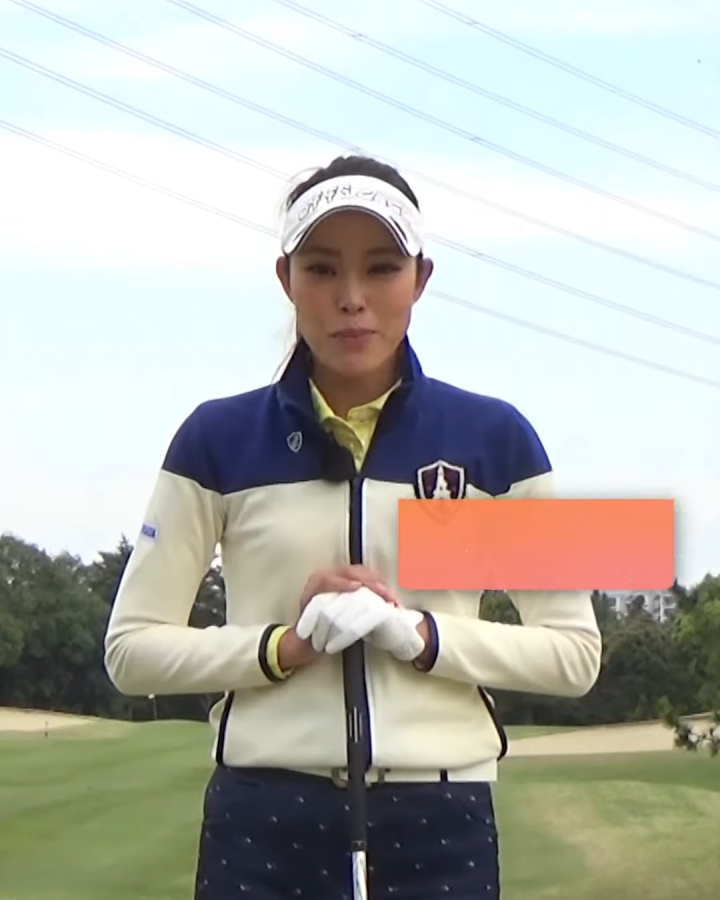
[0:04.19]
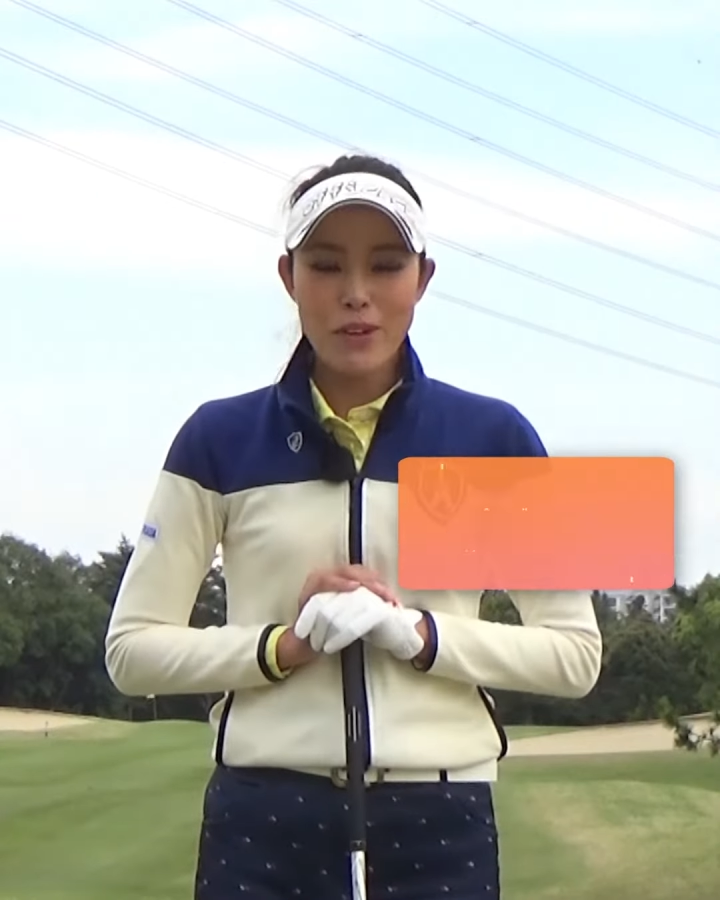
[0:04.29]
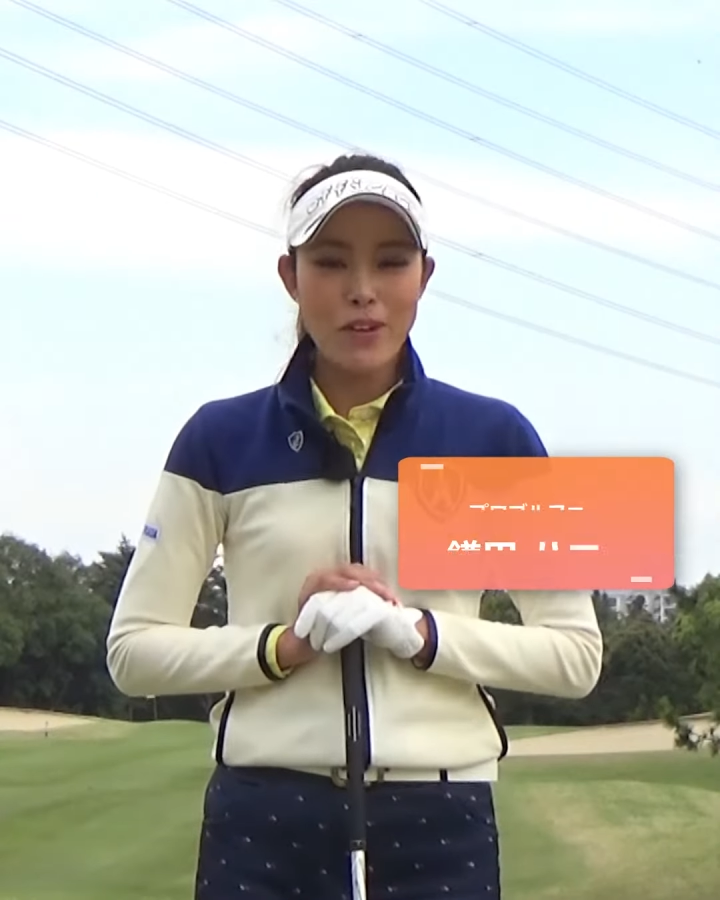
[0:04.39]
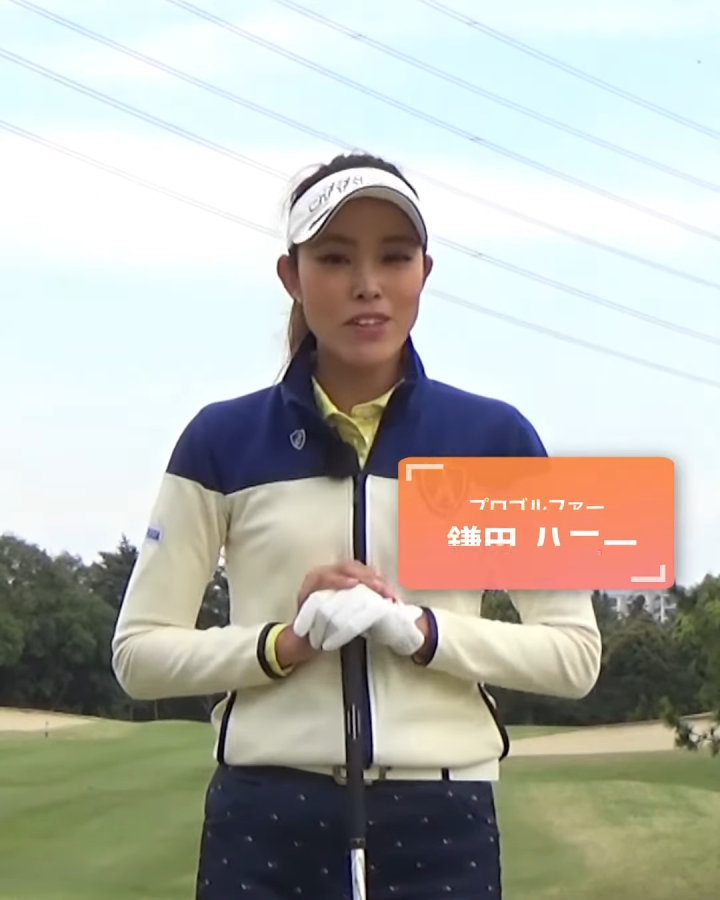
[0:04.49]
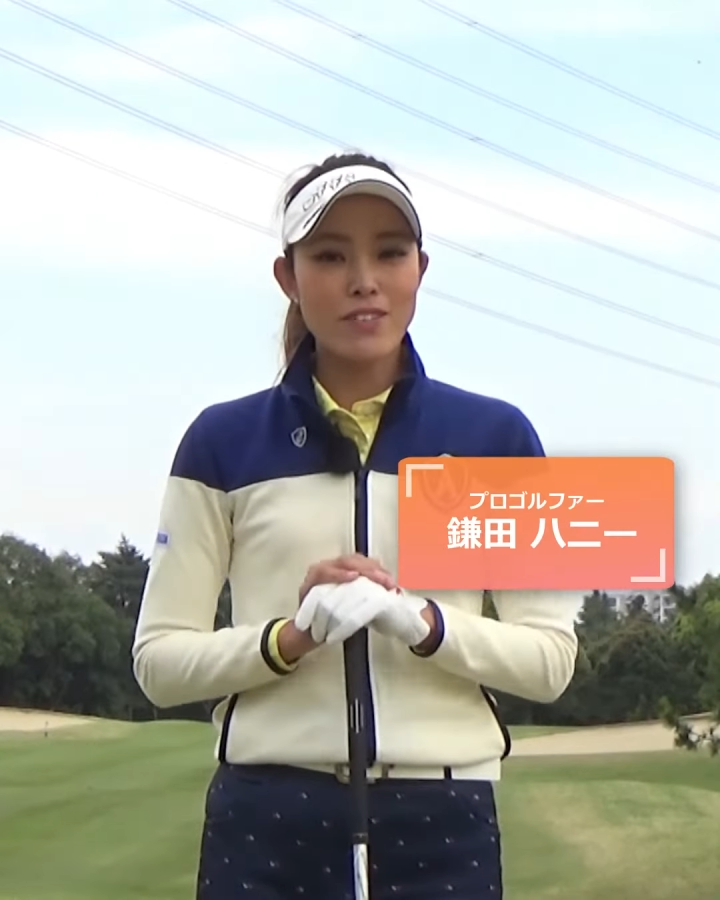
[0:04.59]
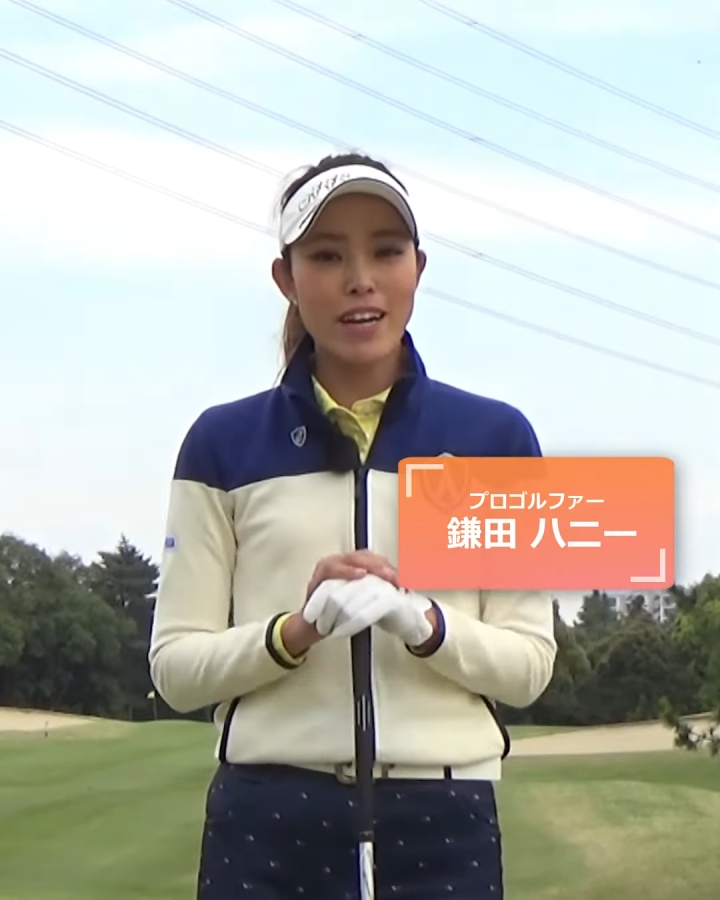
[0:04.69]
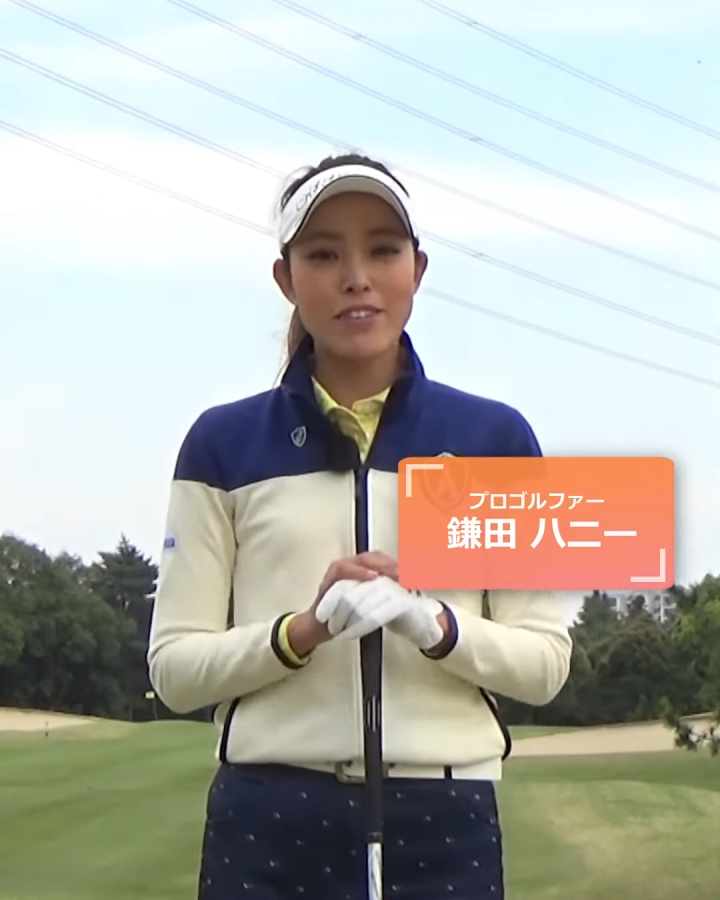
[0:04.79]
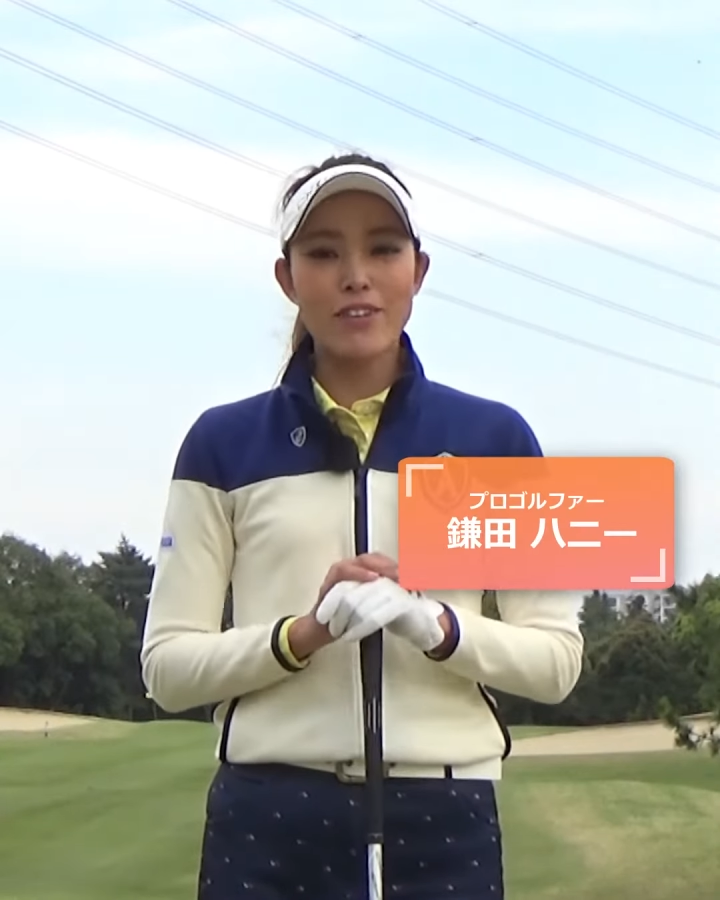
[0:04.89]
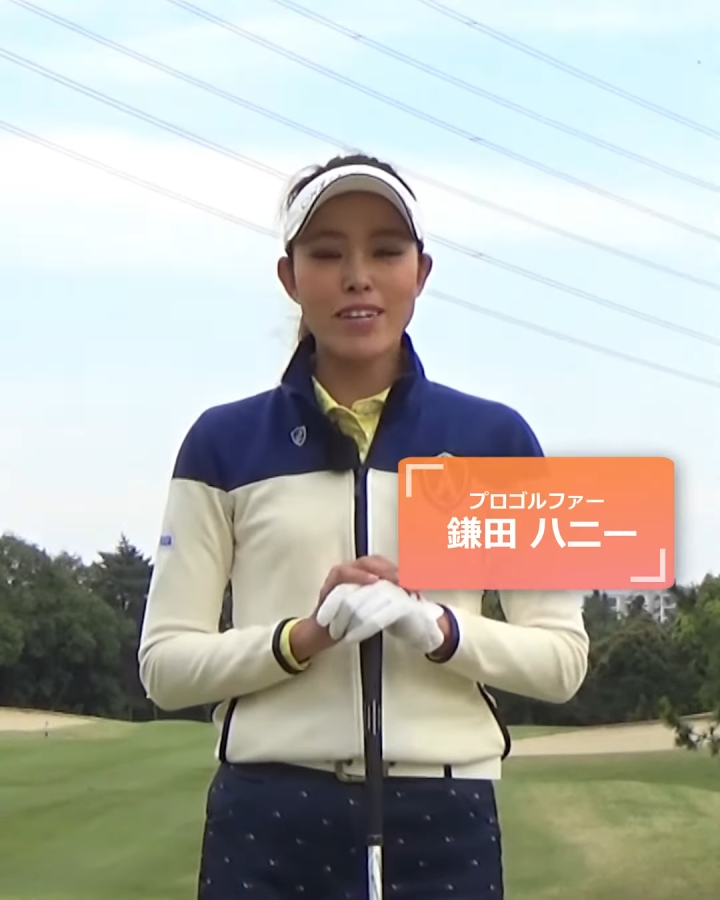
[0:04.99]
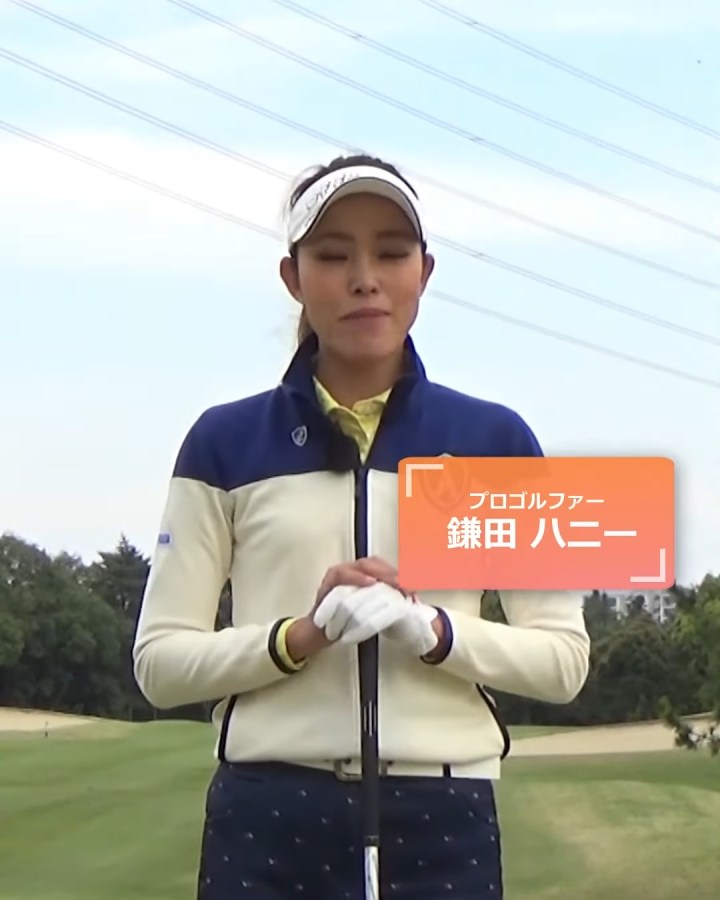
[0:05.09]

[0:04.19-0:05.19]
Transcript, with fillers: プロゴルファーの